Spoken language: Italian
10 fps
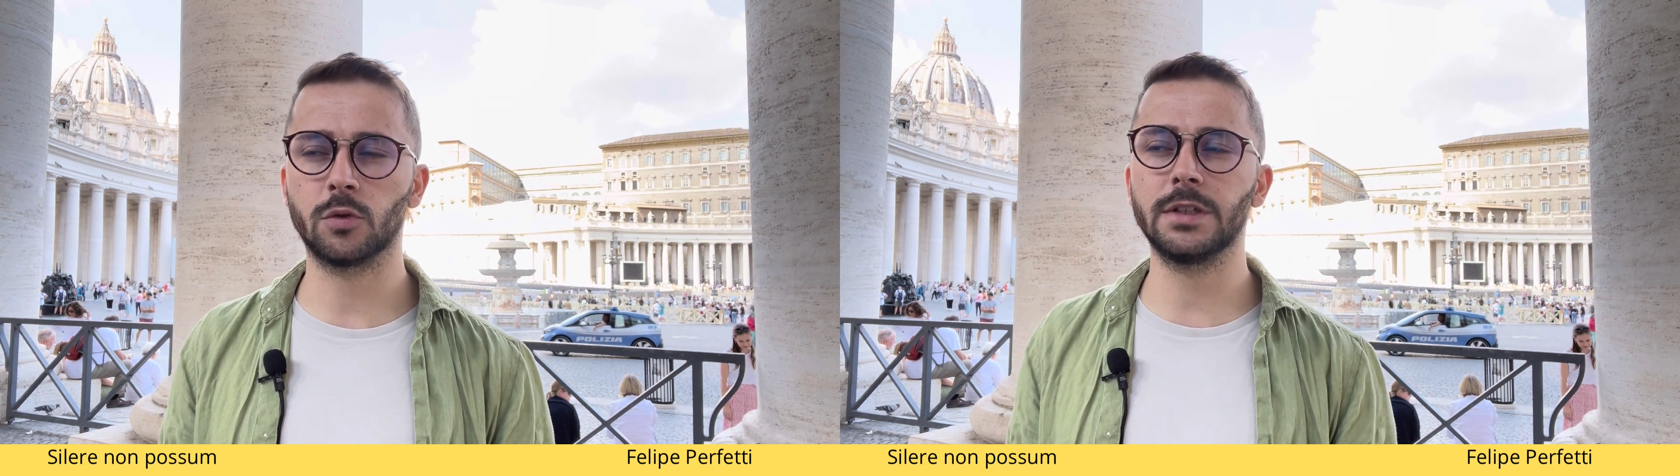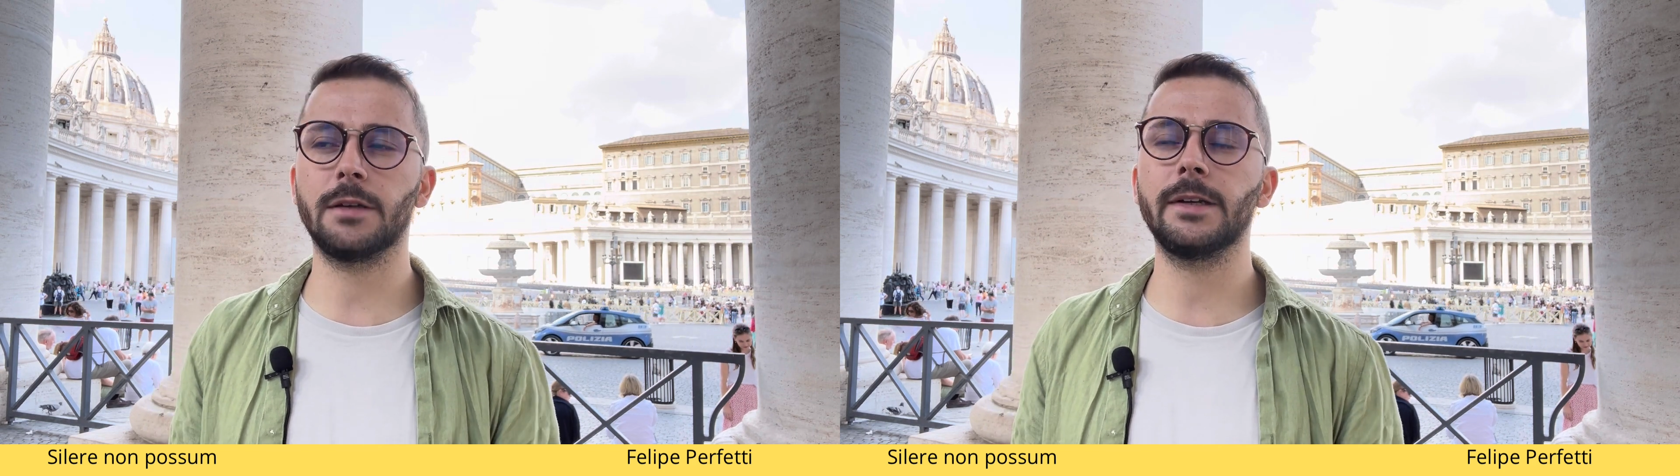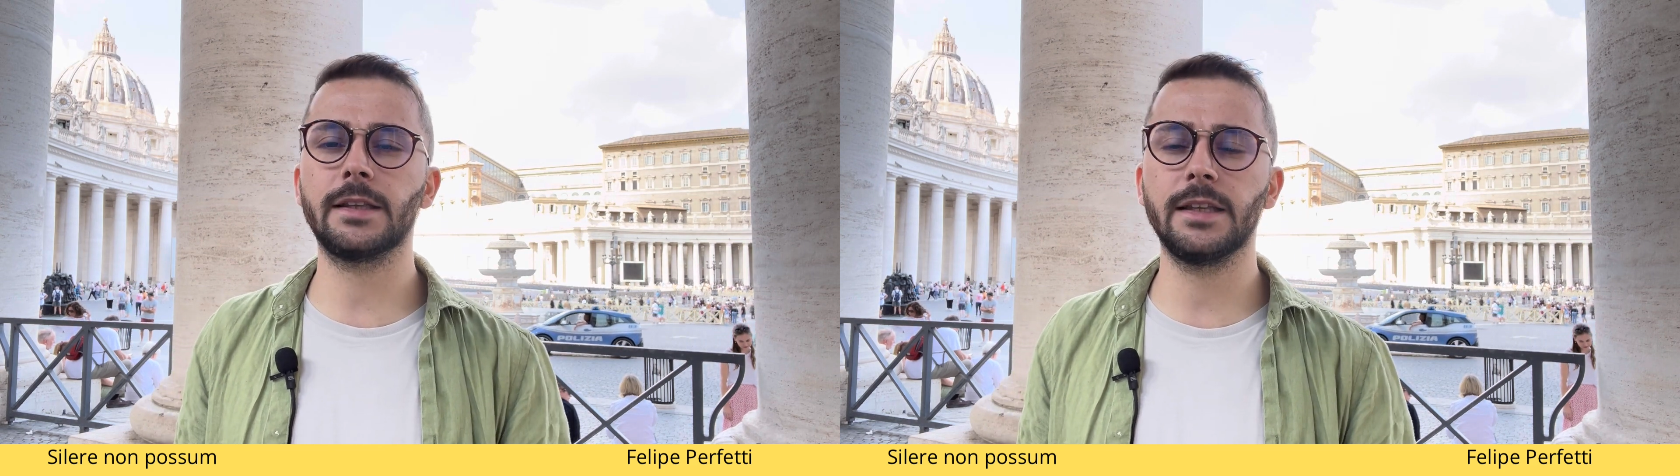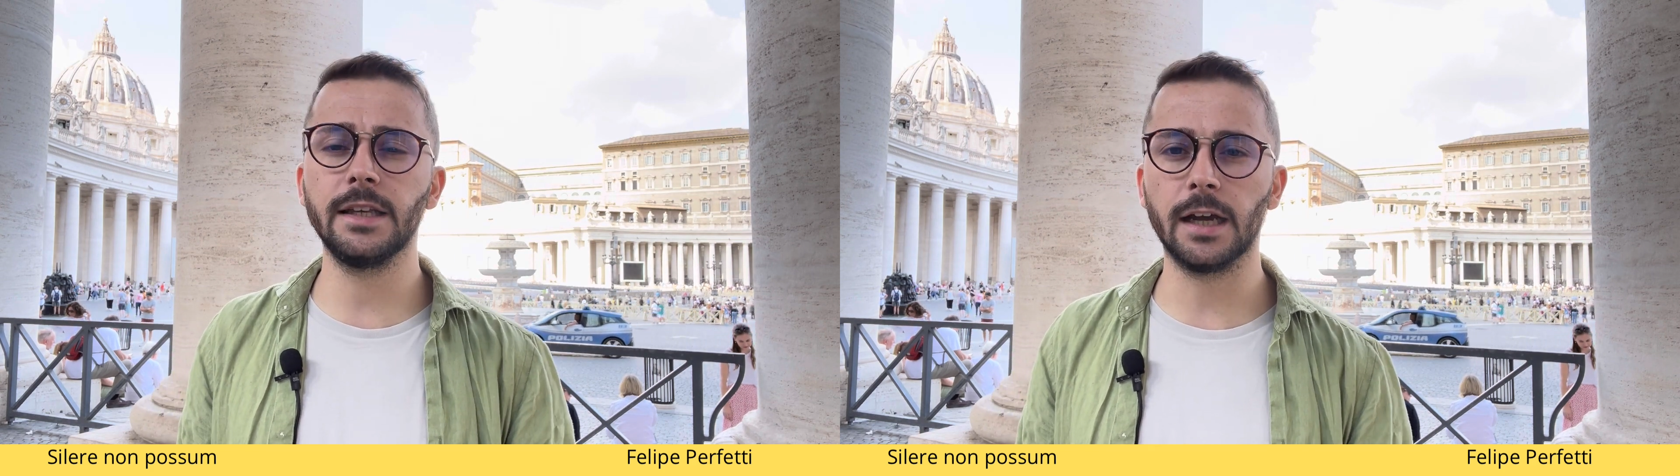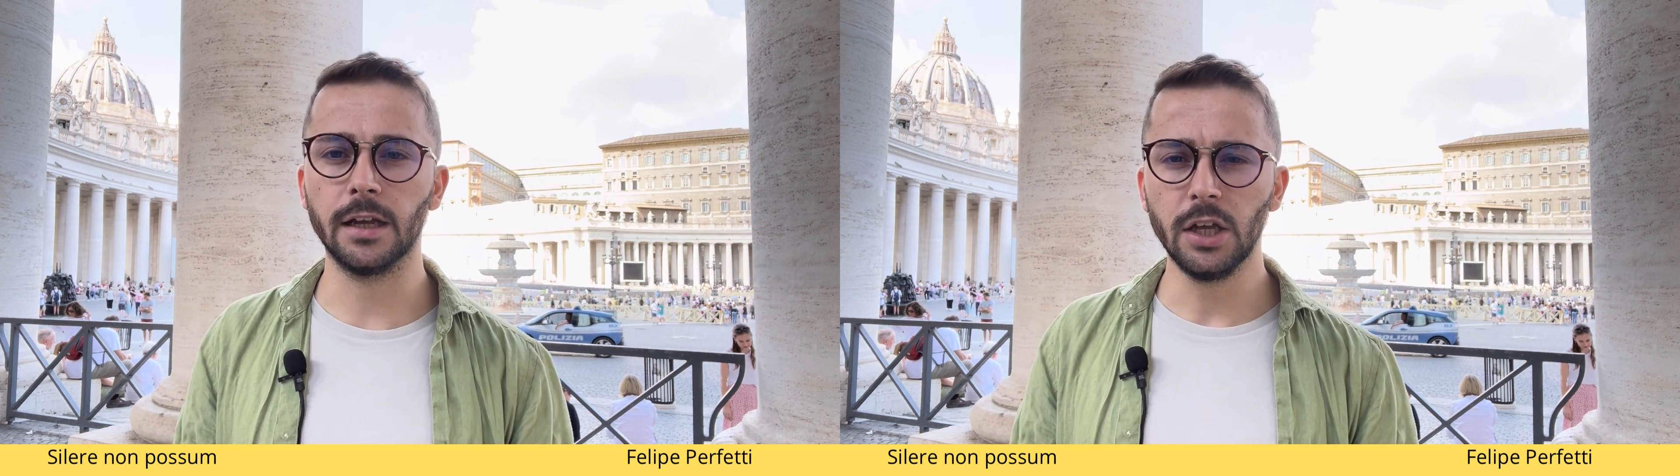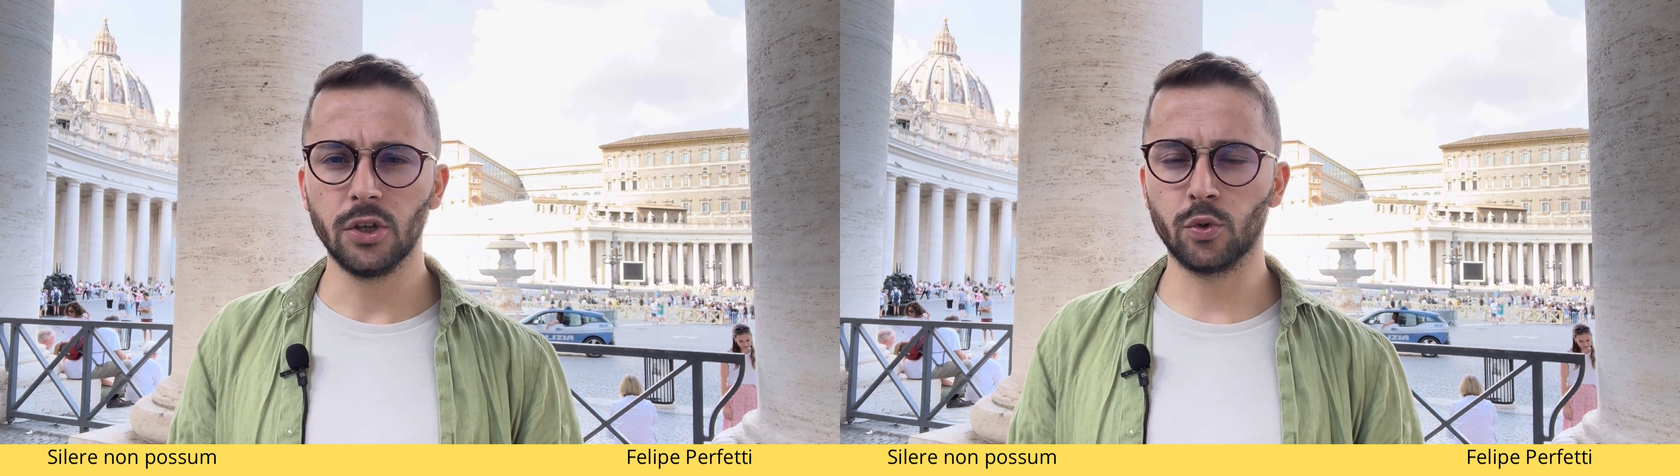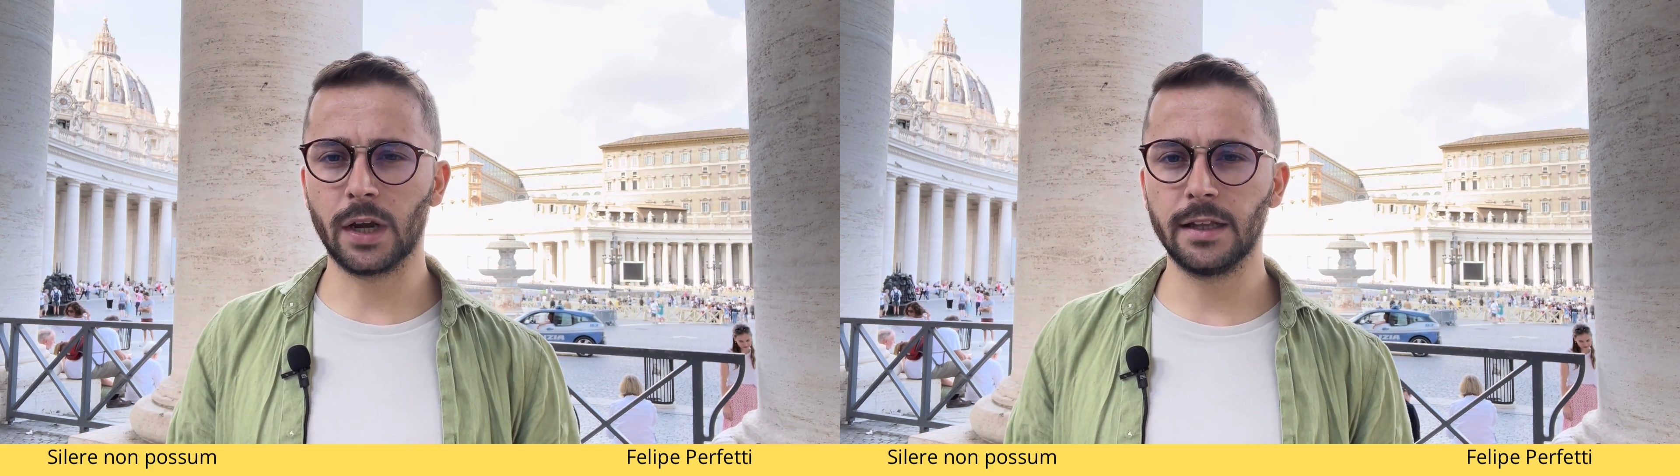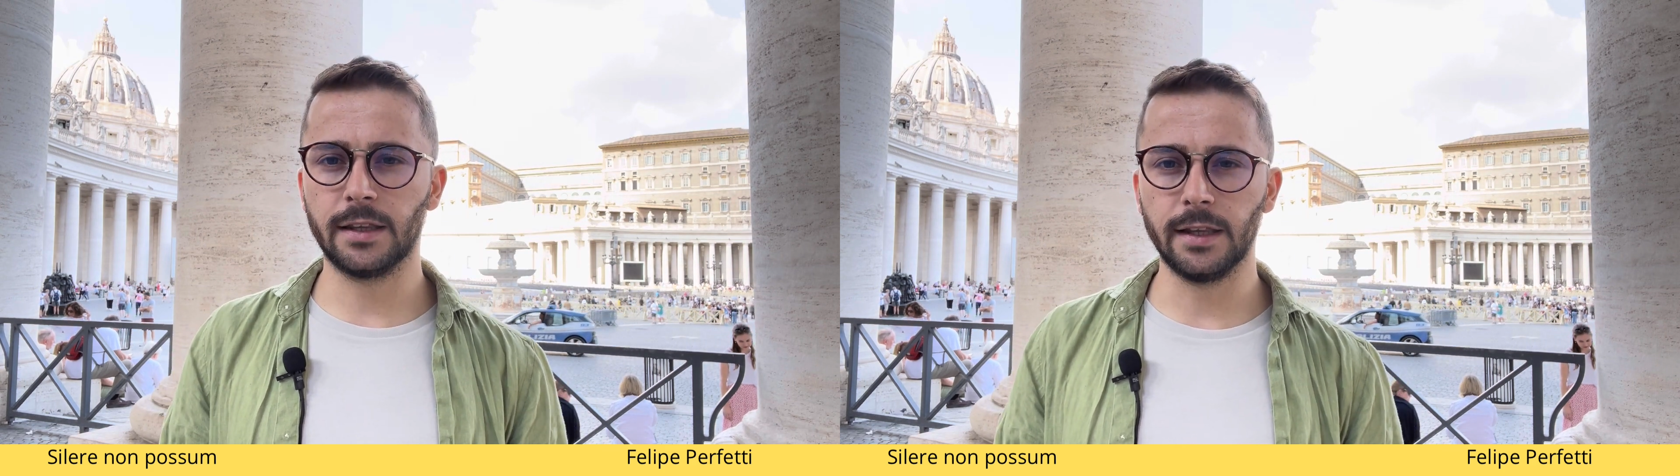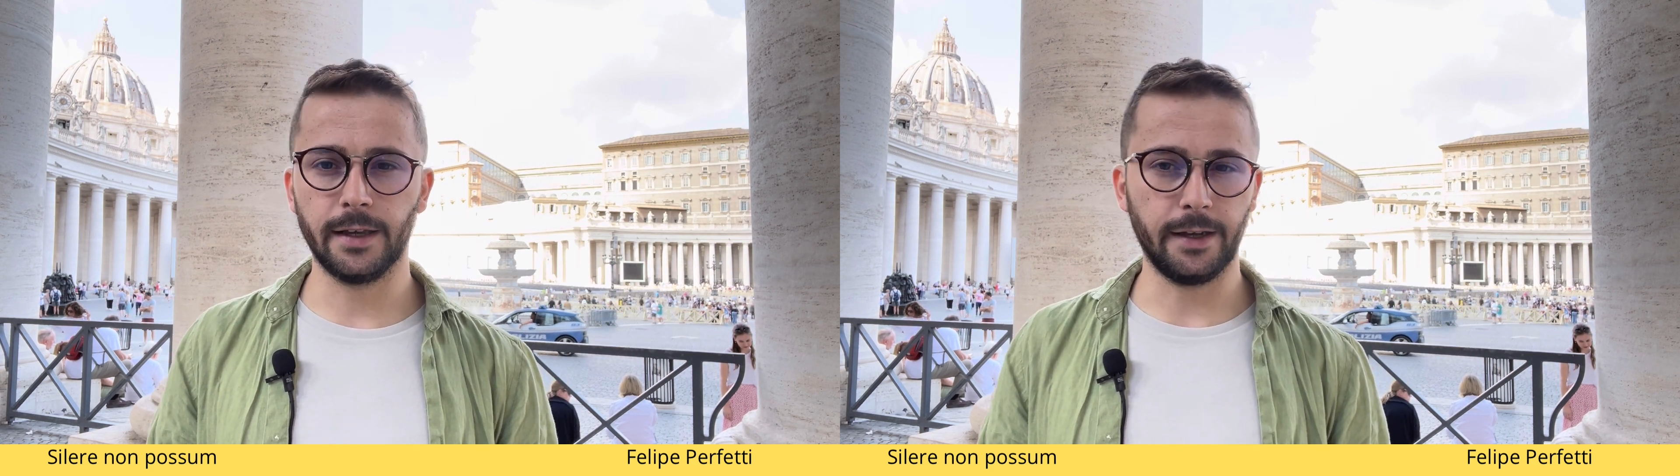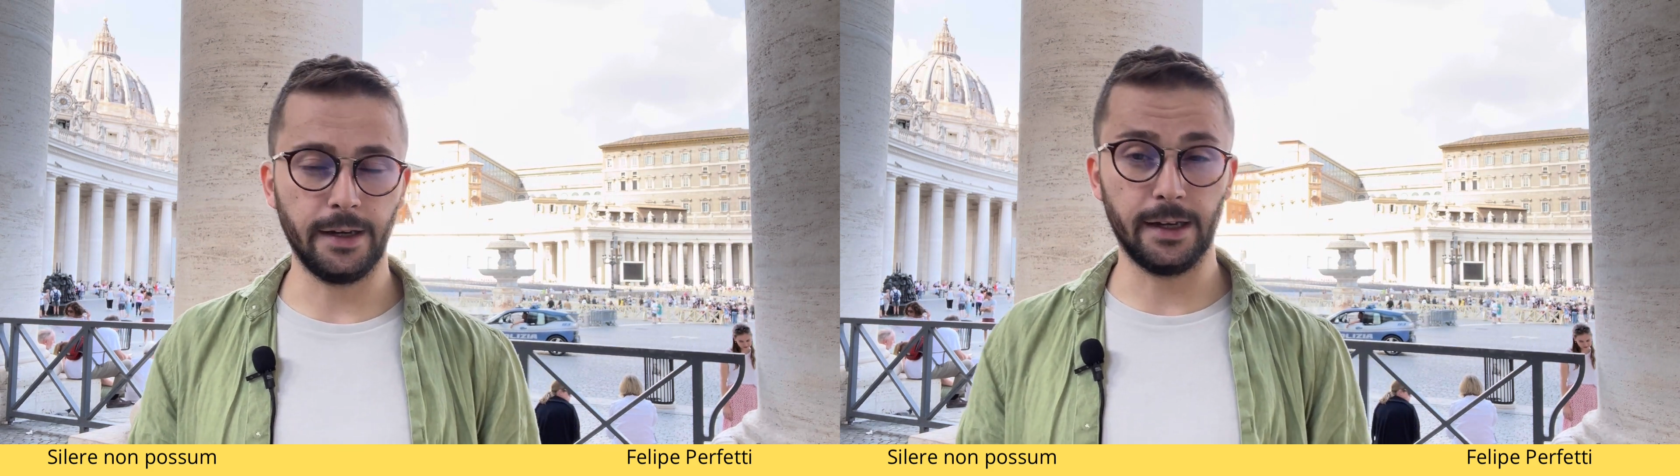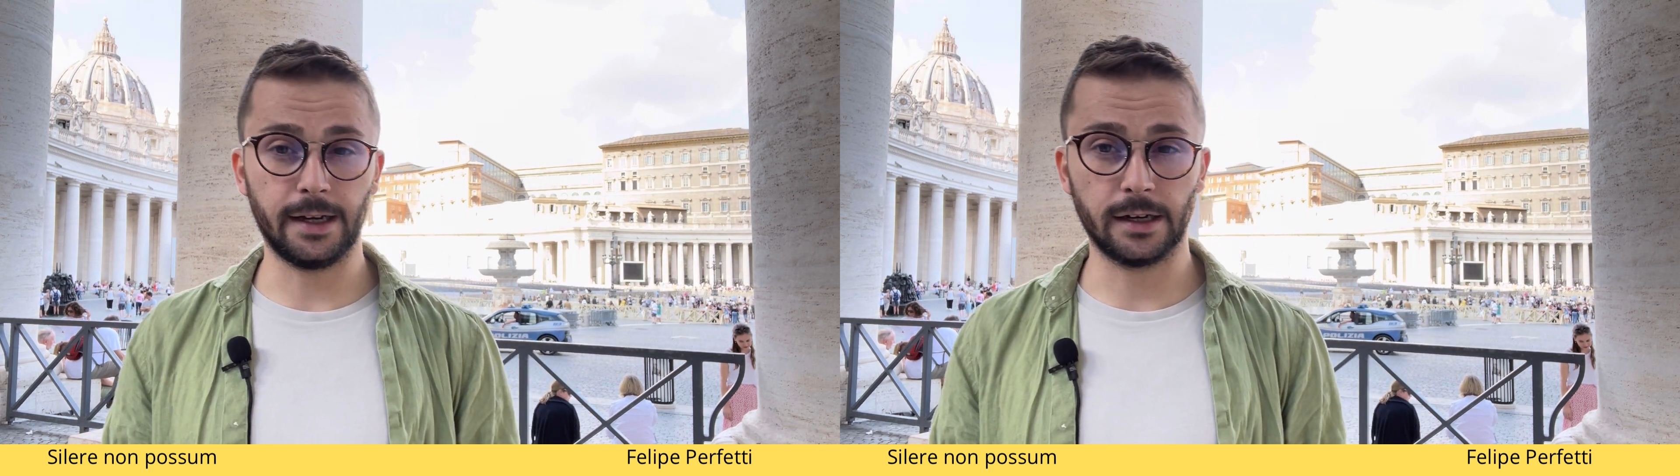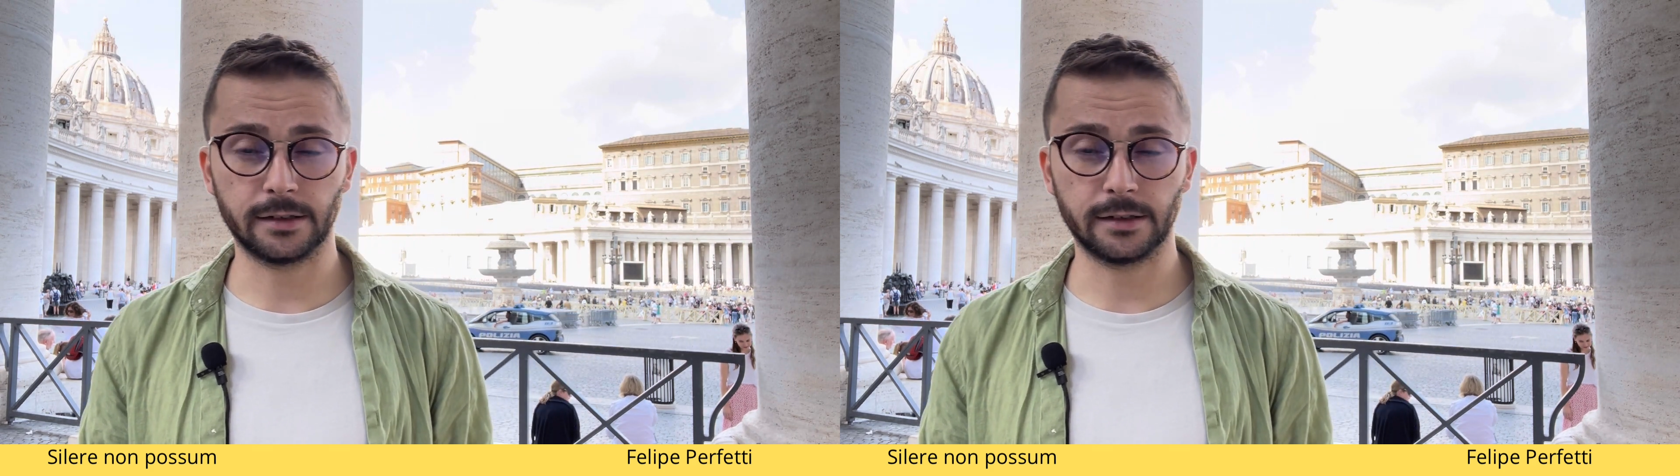Questa mattina durante la